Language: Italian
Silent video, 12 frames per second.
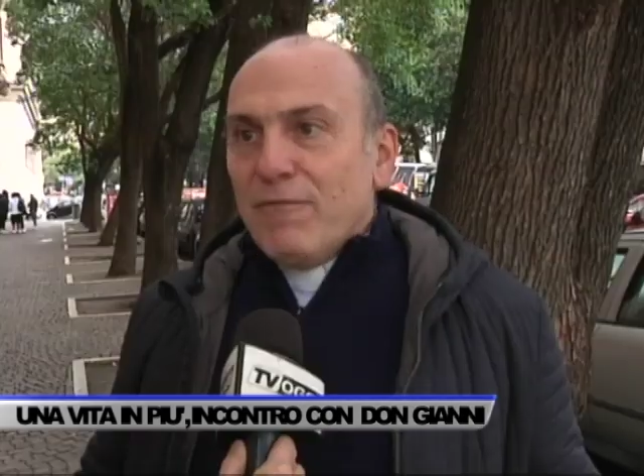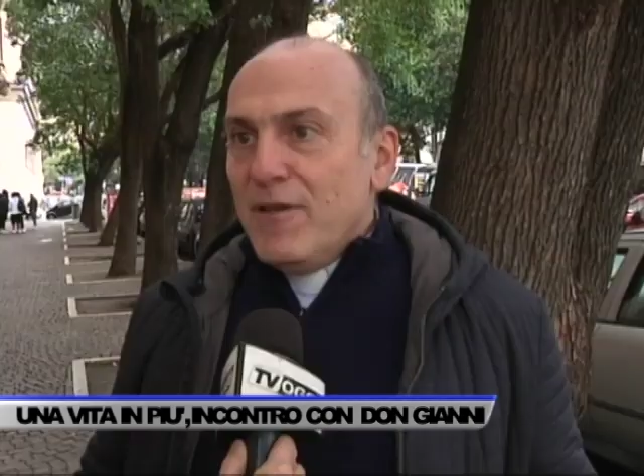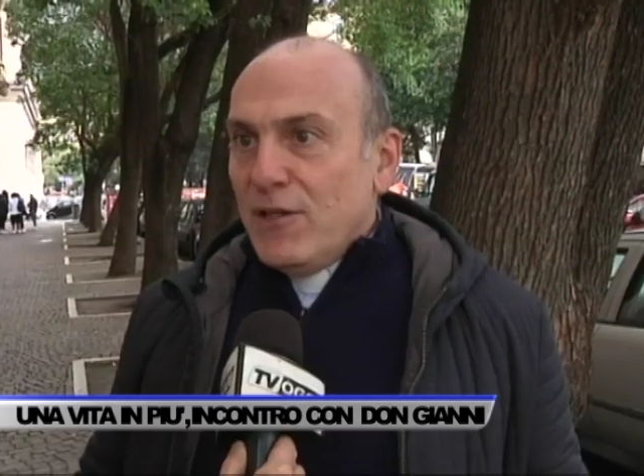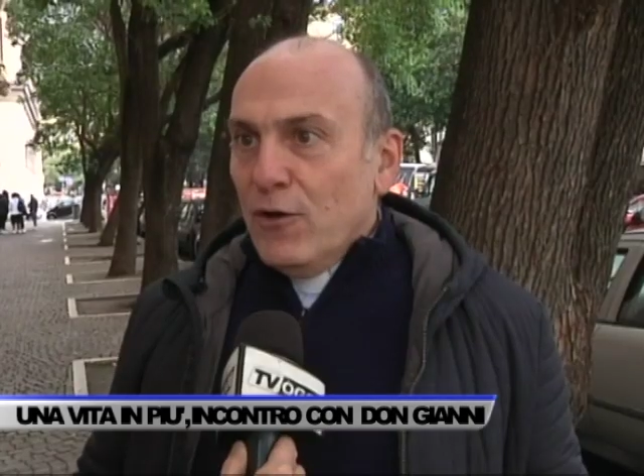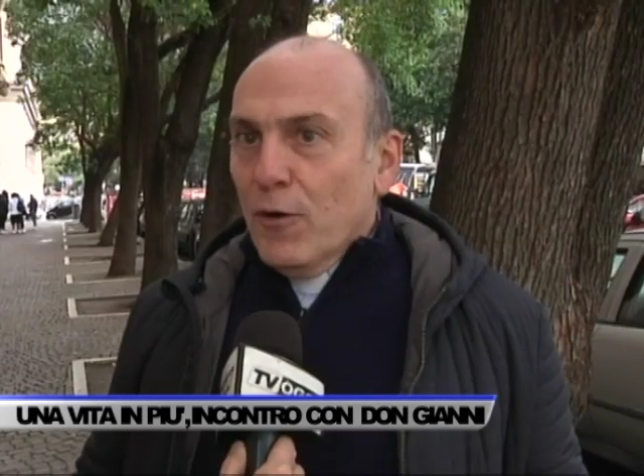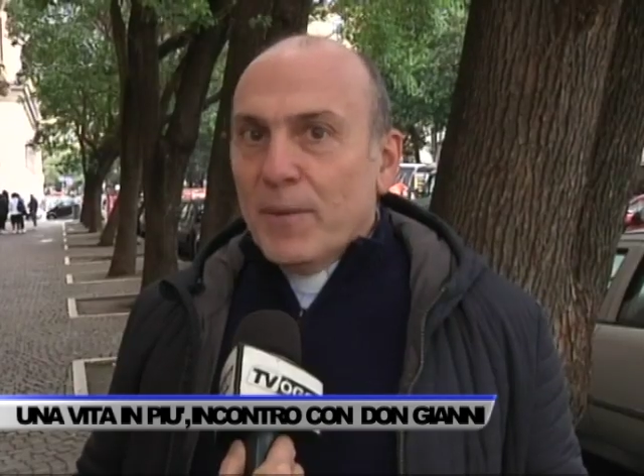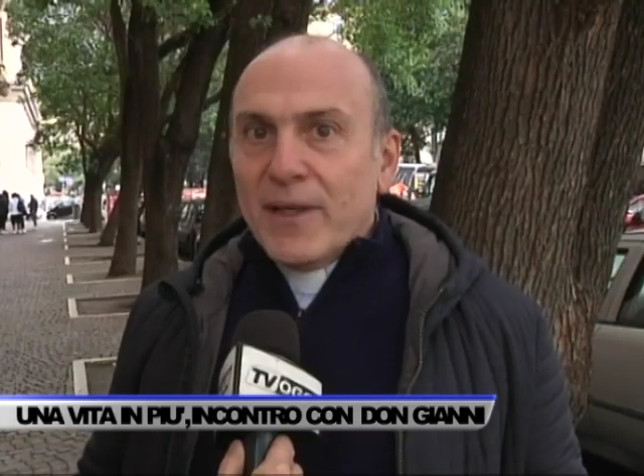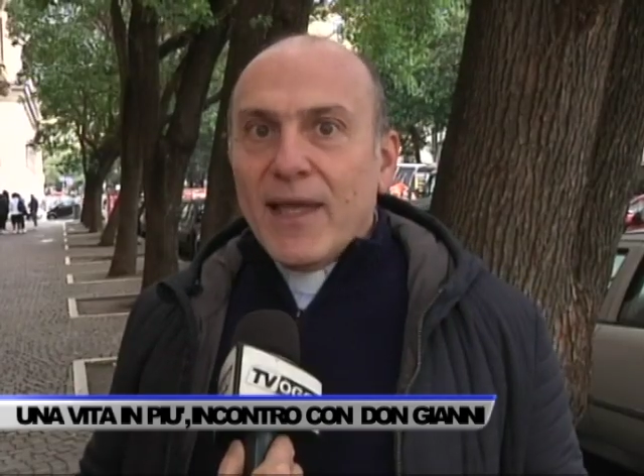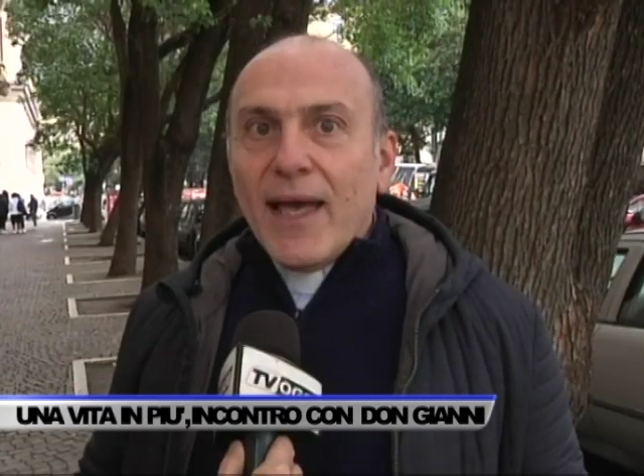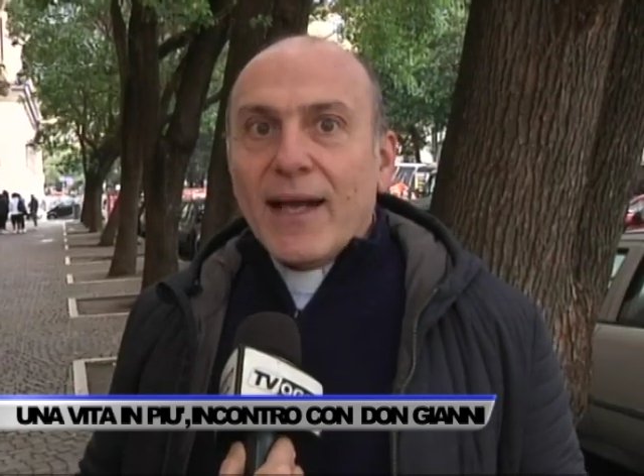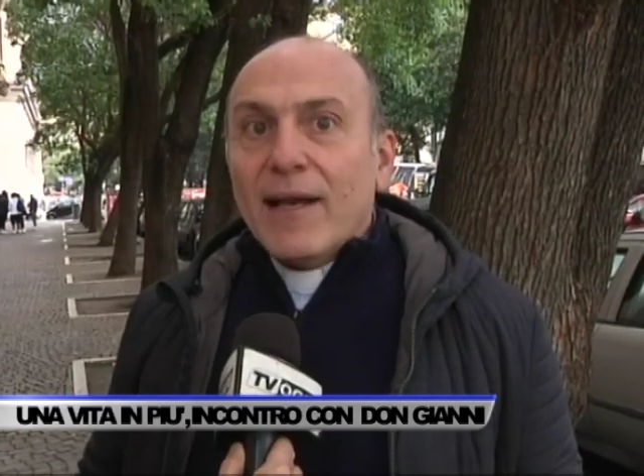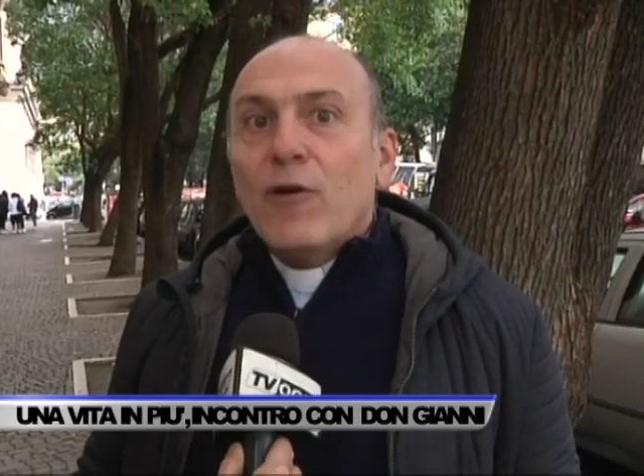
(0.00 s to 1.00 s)
fisico
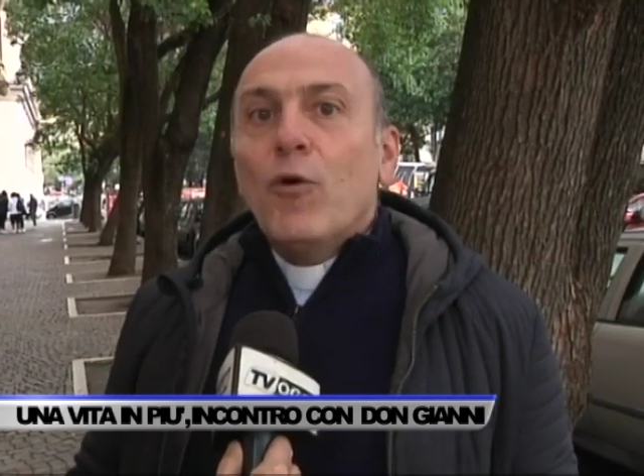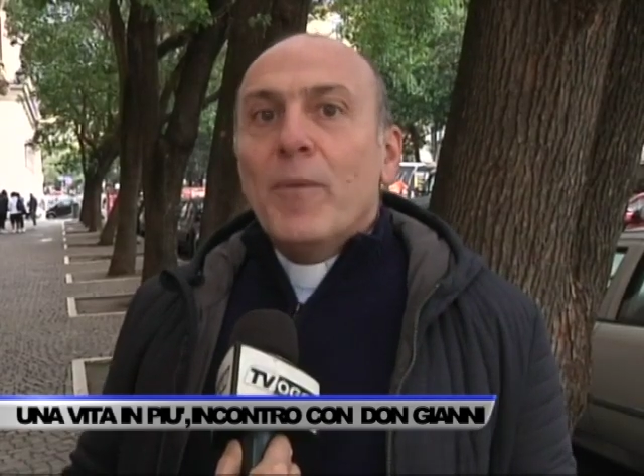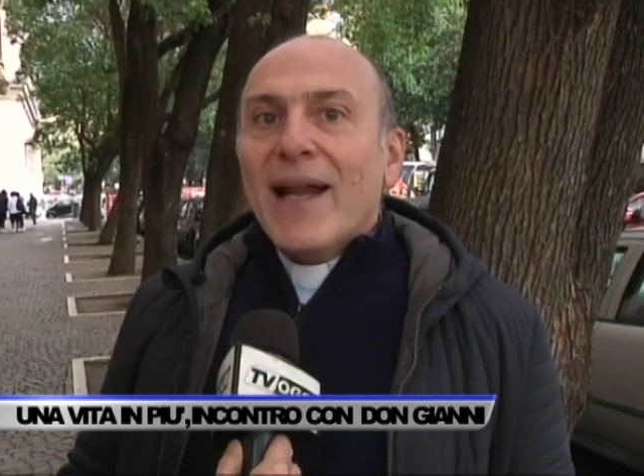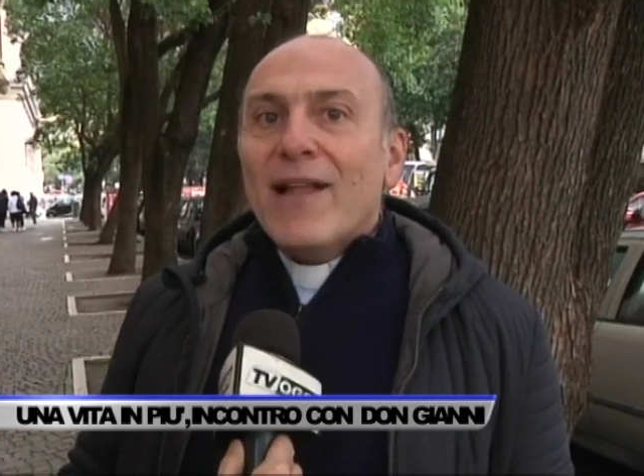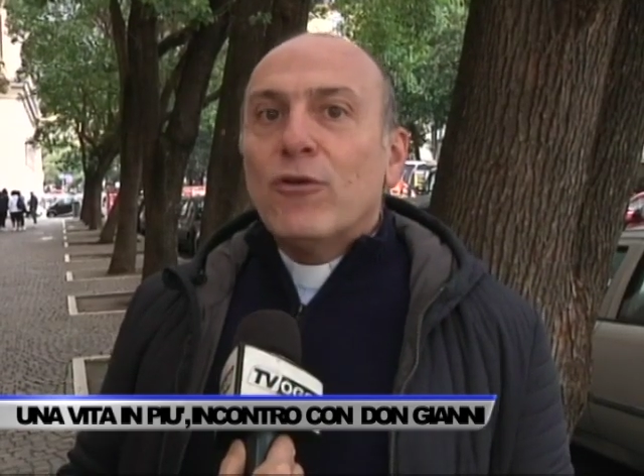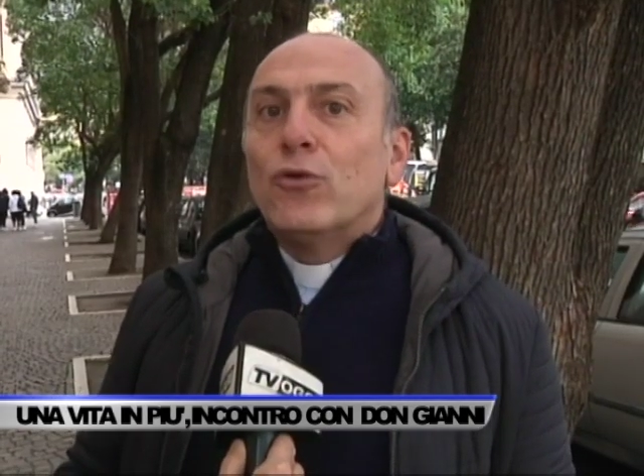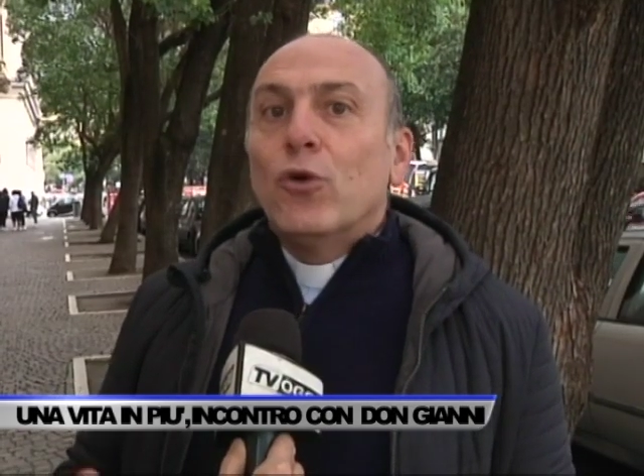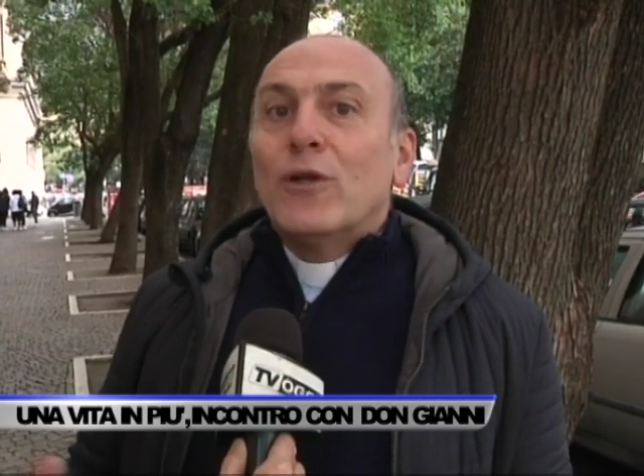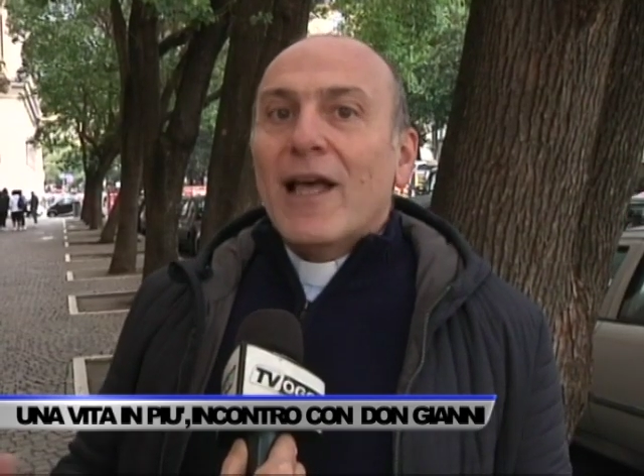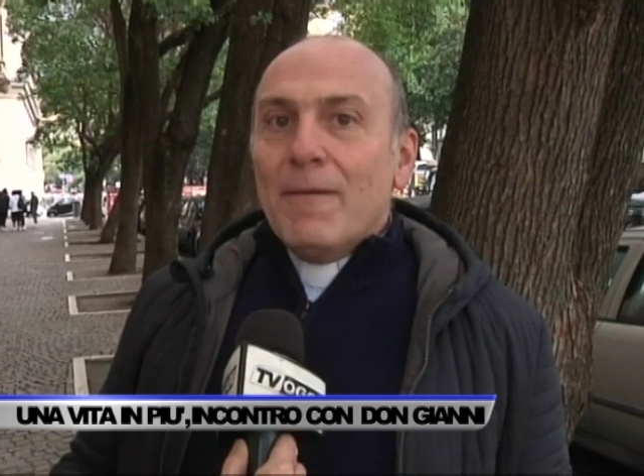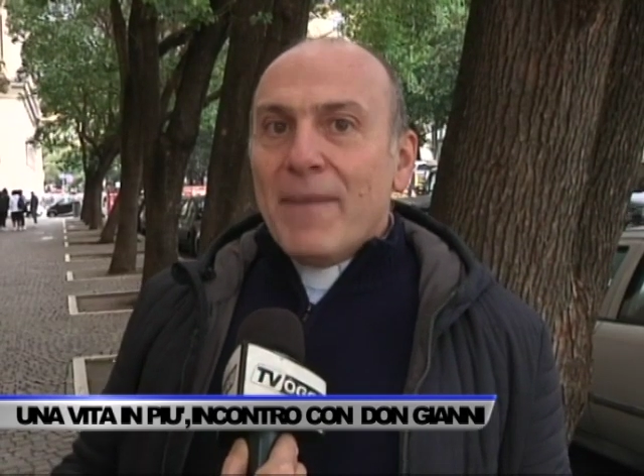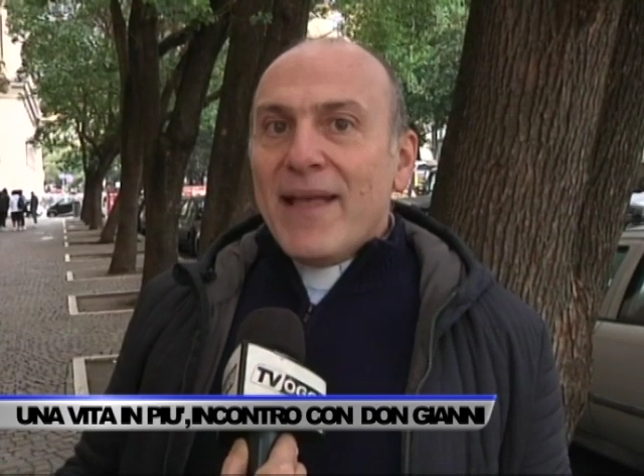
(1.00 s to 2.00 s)
perché ha recuperato
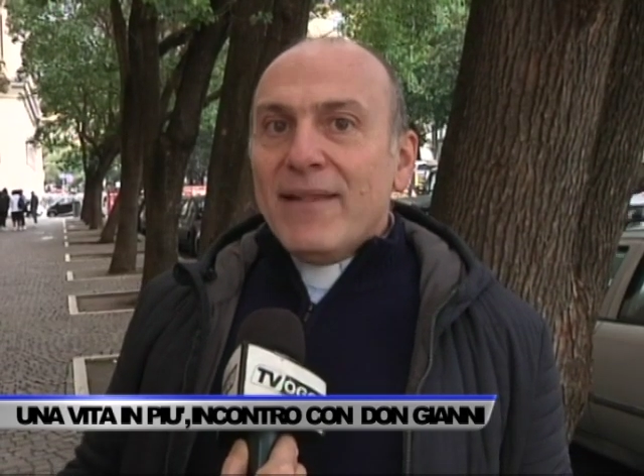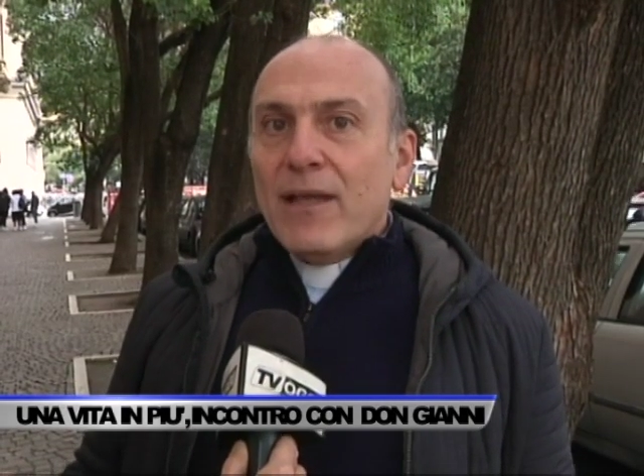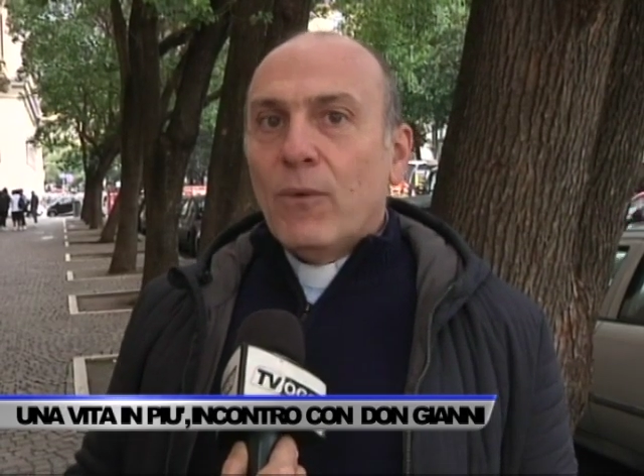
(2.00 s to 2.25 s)
totalmente